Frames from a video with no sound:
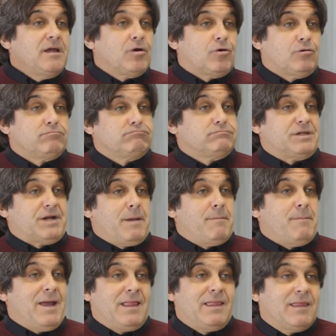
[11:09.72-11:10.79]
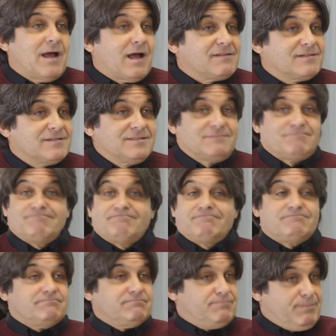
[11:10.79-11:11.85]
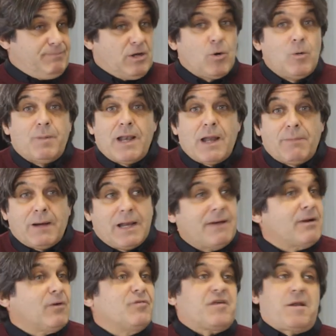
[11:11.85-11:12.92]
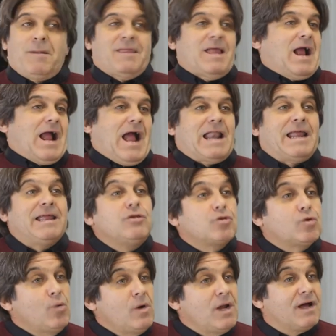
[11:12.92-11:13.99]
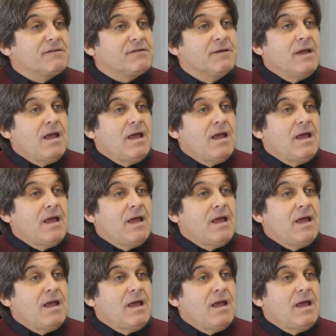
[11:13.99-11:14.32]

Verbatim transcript: con tremendas disculpen la palabra, con tremendas calenturas,